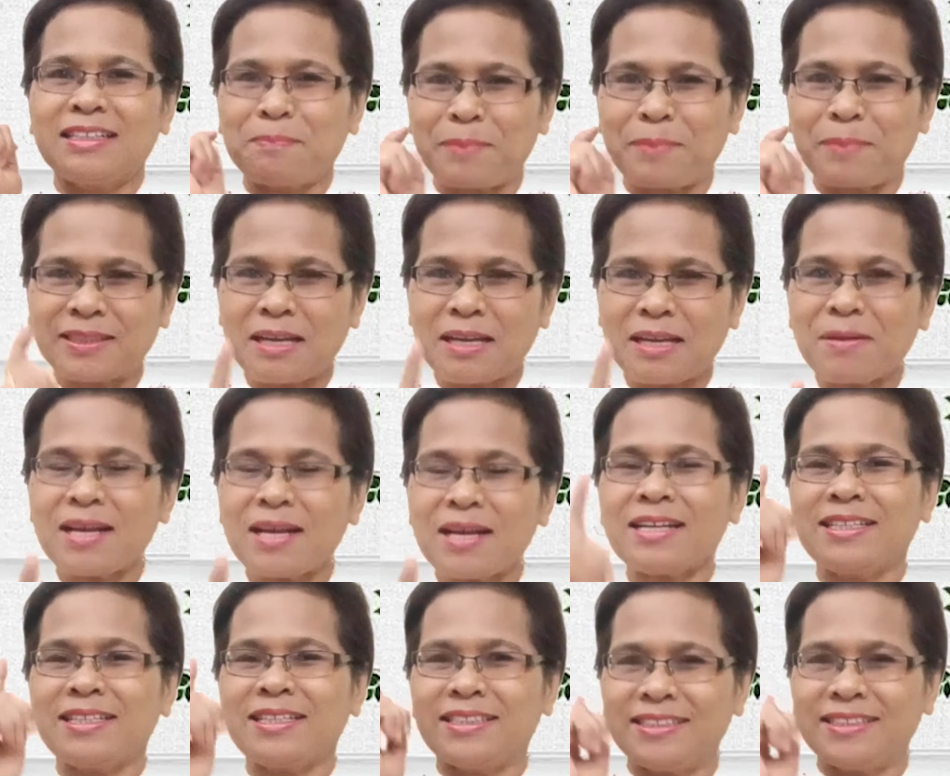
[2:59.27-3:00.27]
Pertama,
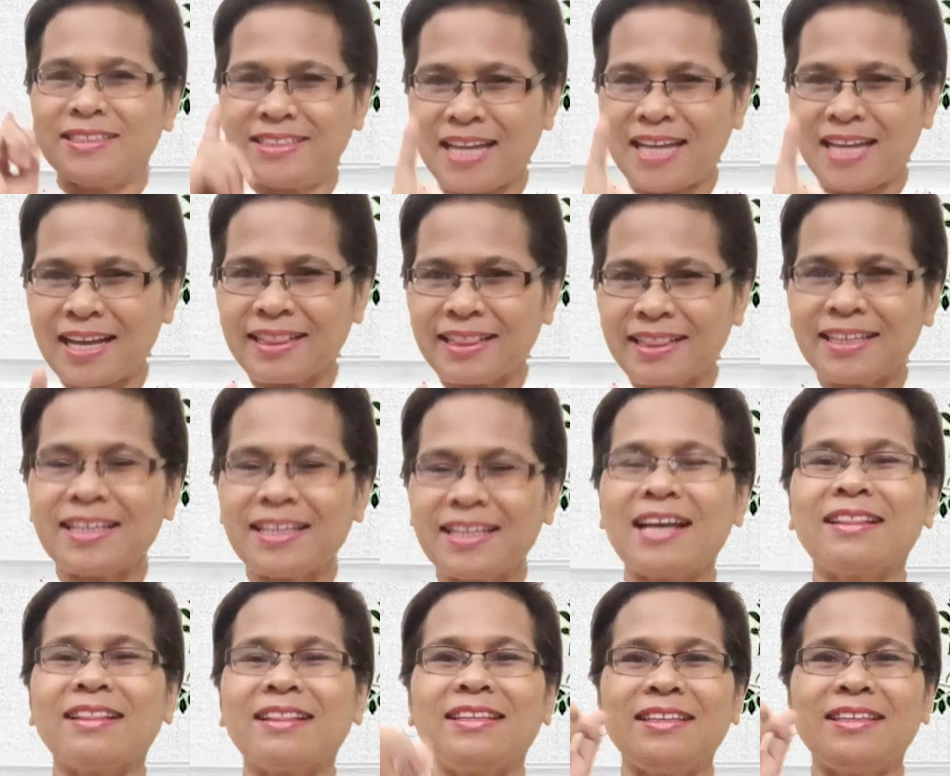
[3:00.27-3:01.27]
jangan tinggi
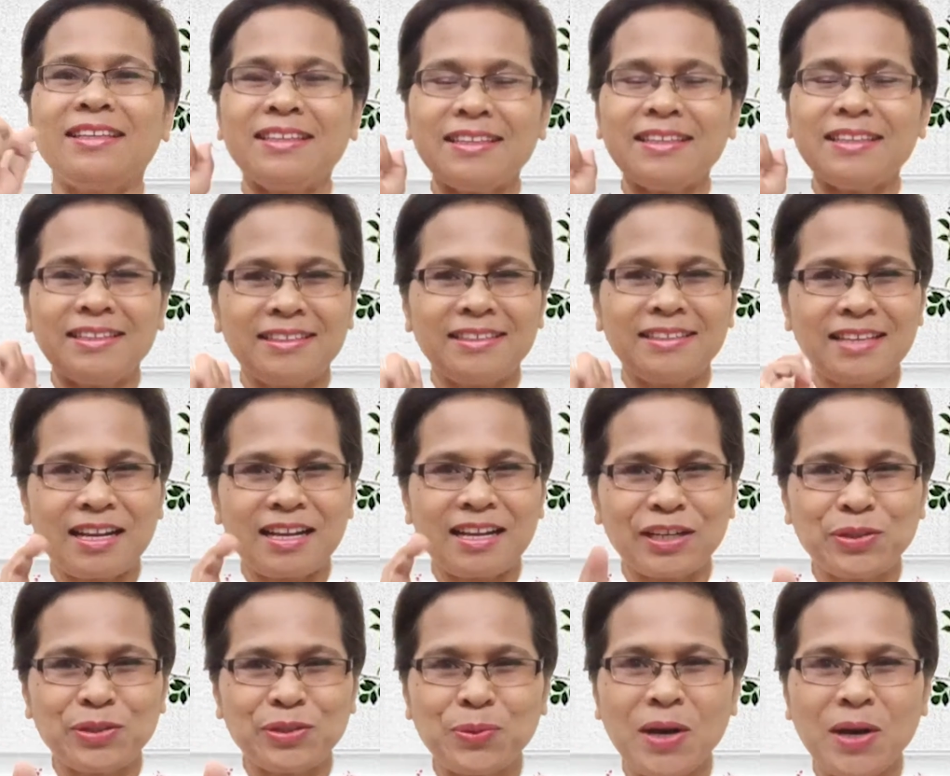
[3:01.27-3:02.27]
hati.
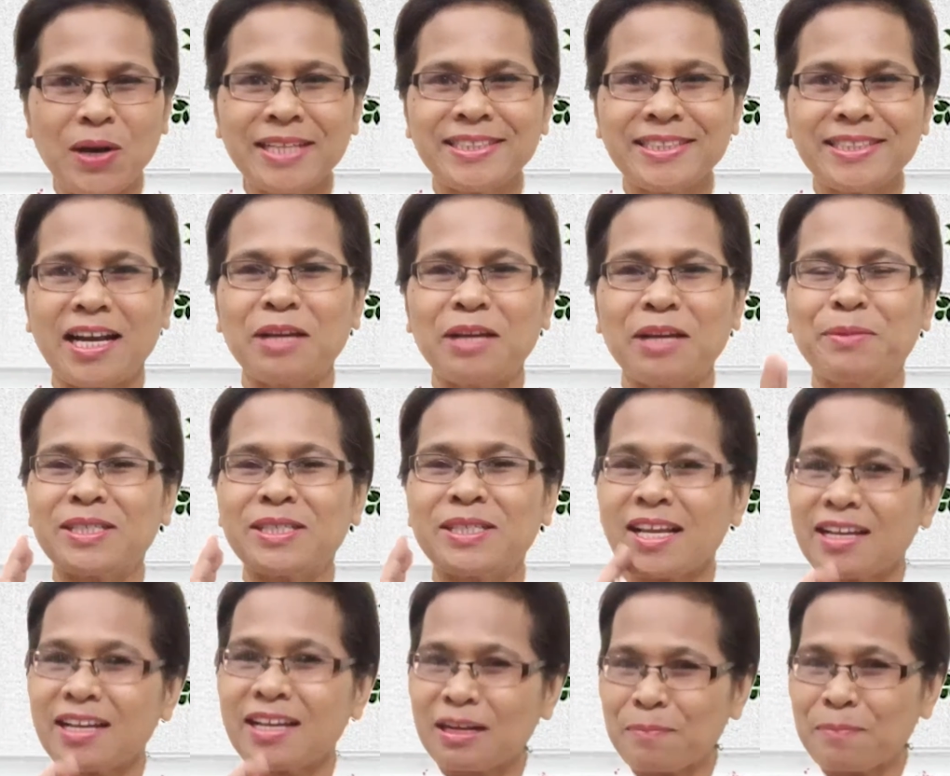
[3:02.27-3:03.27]
Yang kedua, jangan
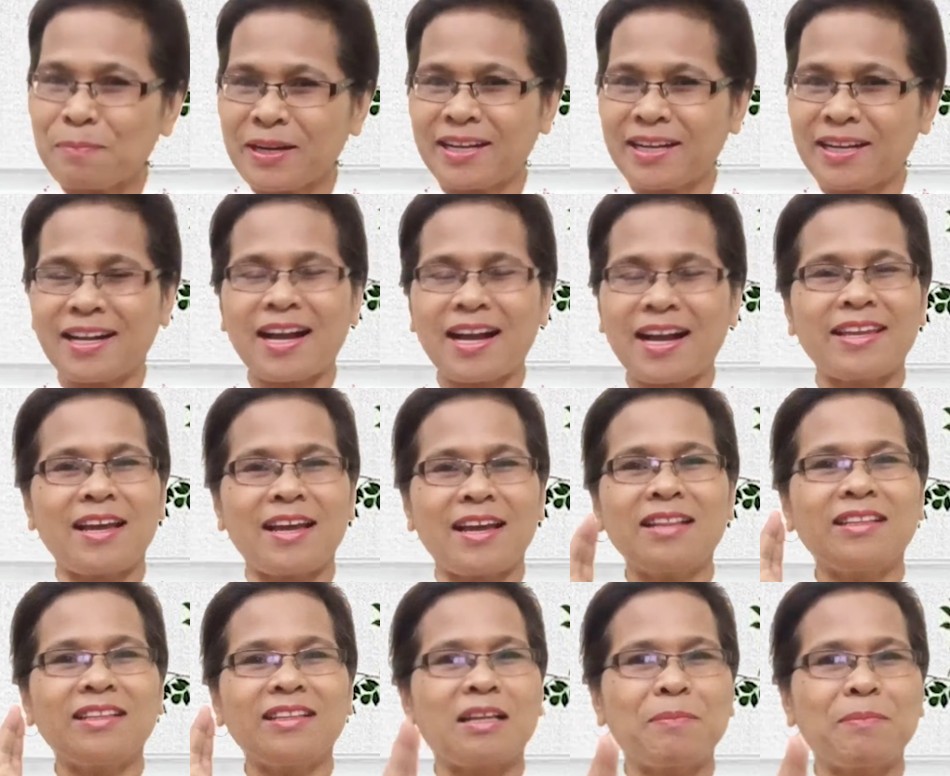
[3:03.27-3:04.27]
bersandar kepada
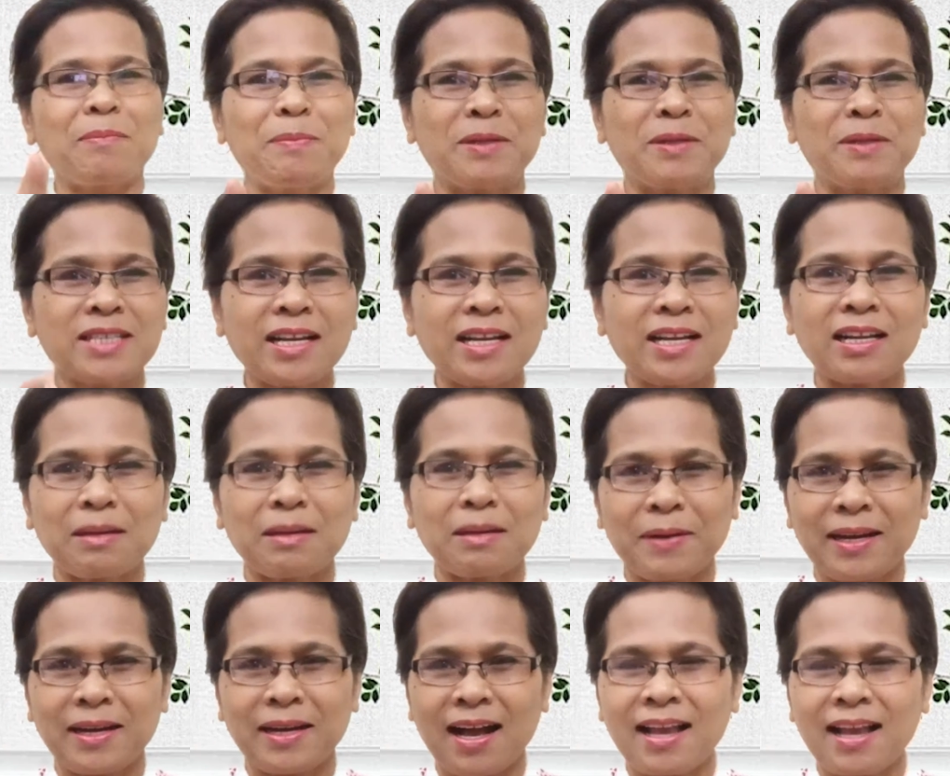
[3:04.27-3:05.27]
kekayaan, tapi bersandar
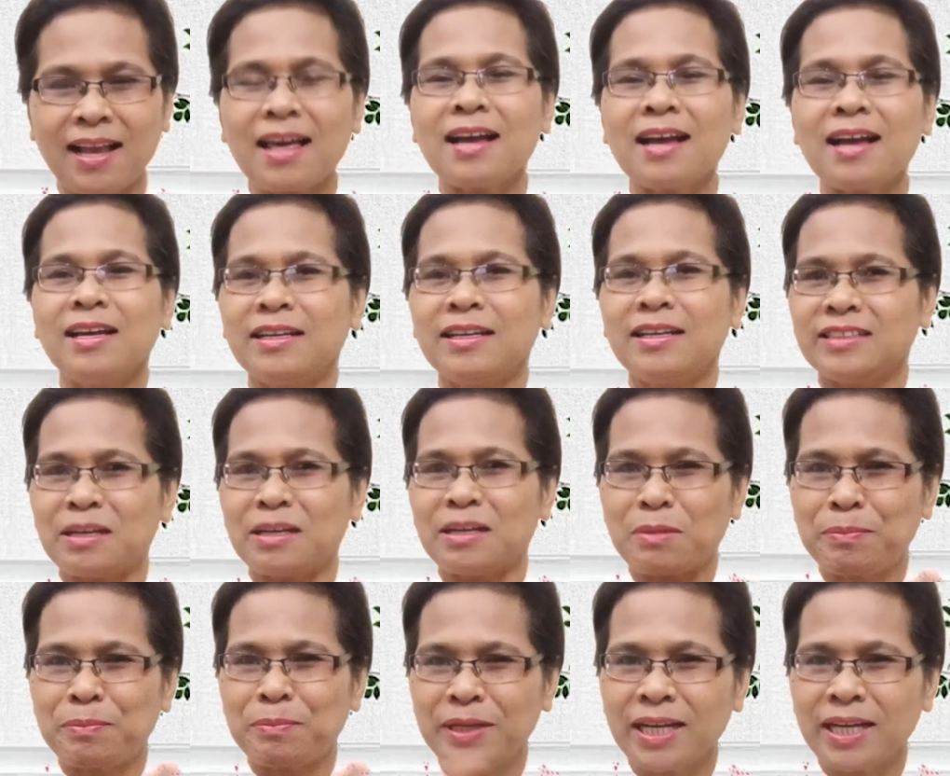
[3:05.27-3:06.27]
kepada Allah yang
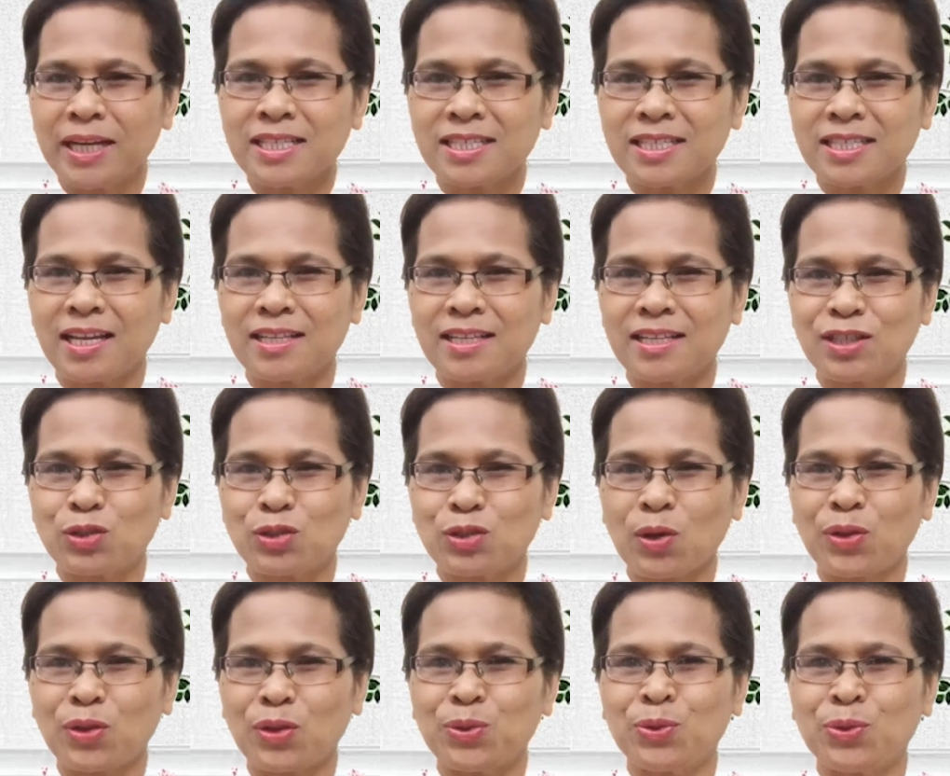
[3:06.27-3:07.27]
memberikan segala
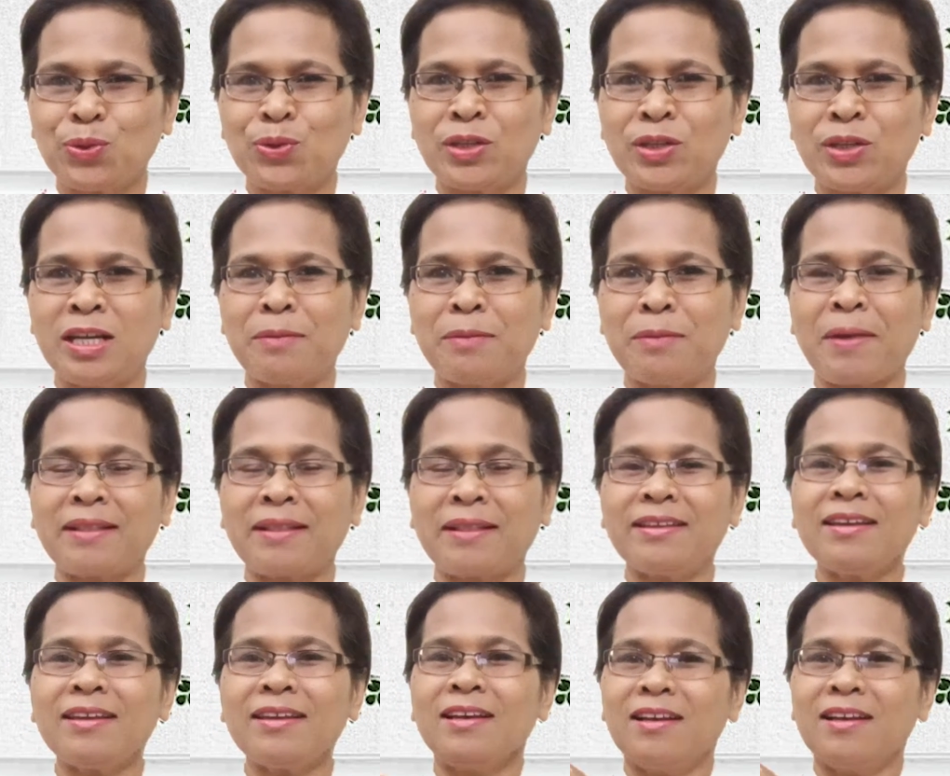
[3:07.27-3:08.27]
sesuatu untuk
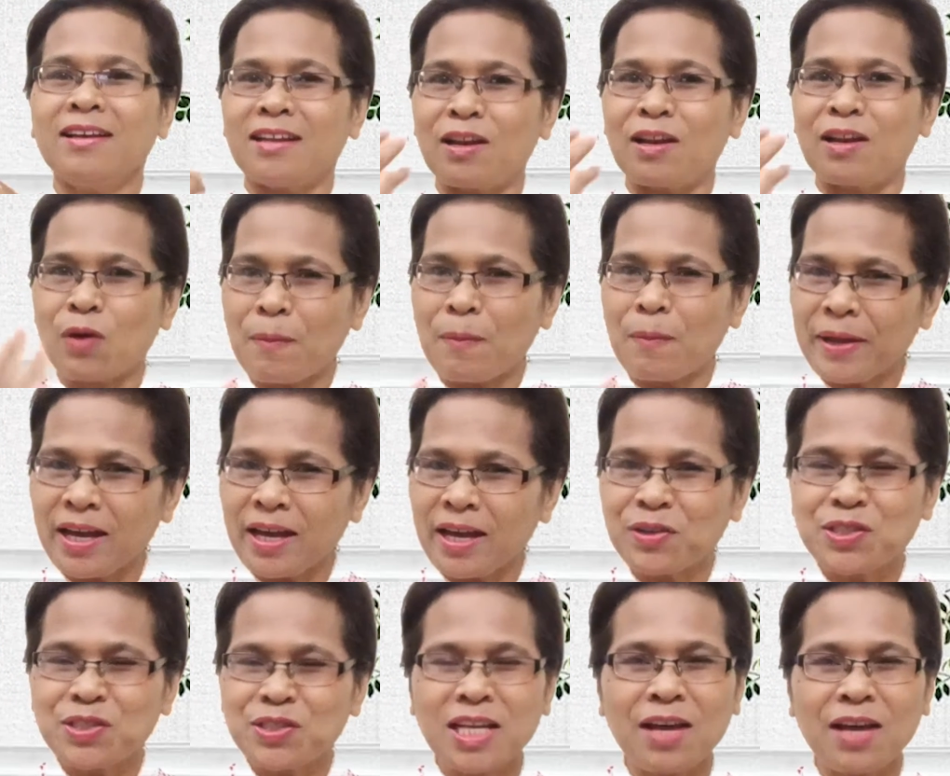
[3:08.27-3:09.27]
dinikmati. Lalu apa yang
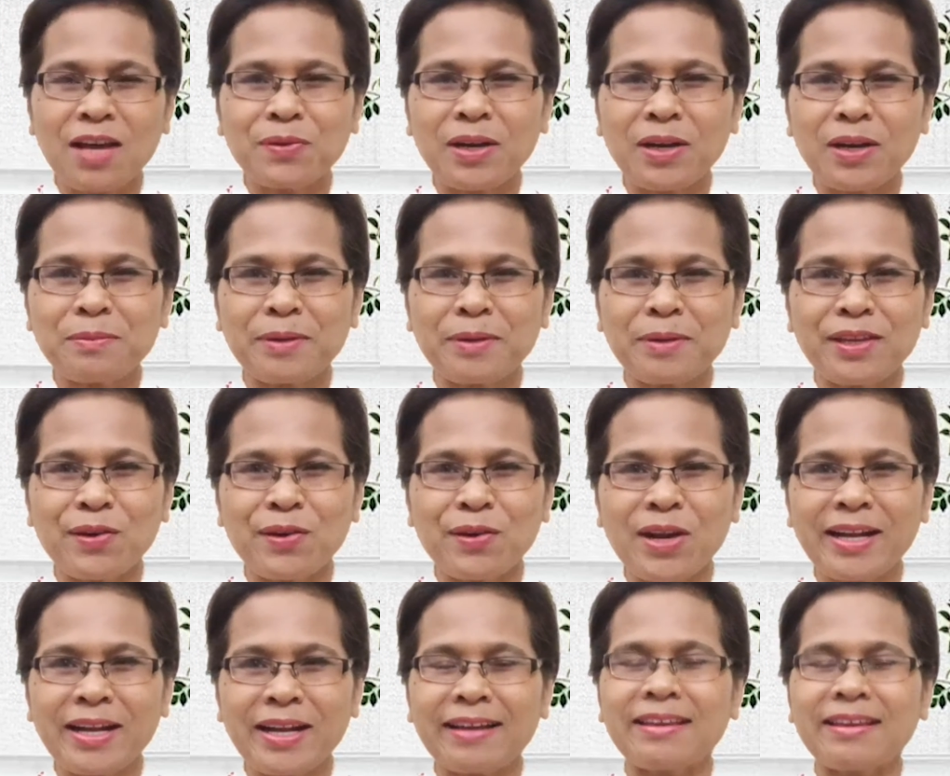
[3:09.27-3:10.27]
harus dilakukan bagi
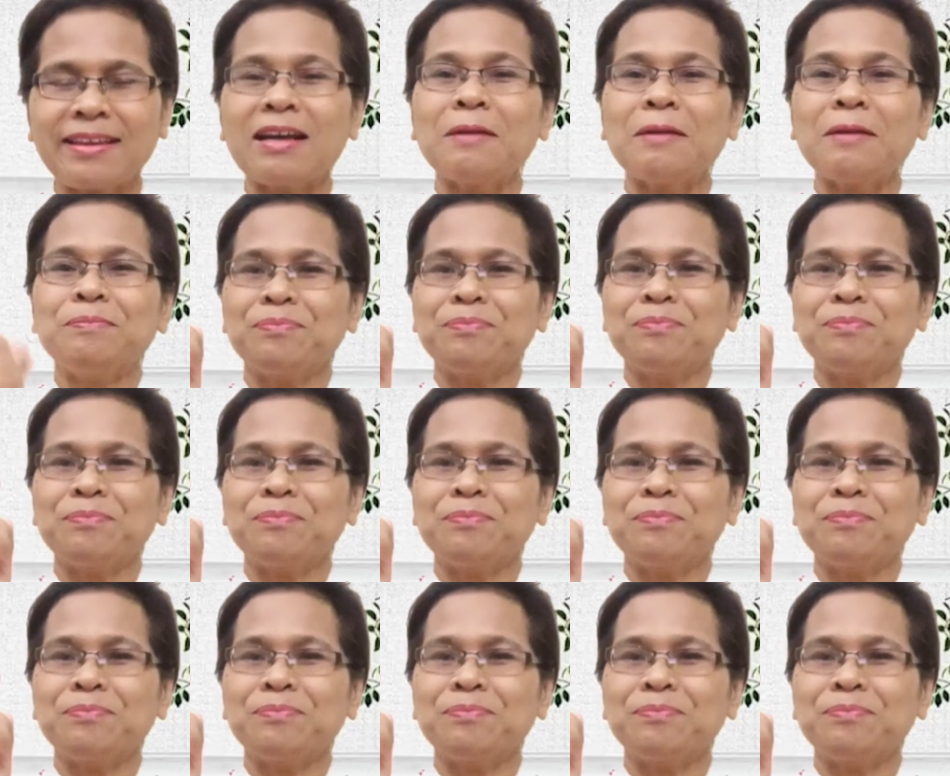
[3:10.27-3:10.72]
orang kaya?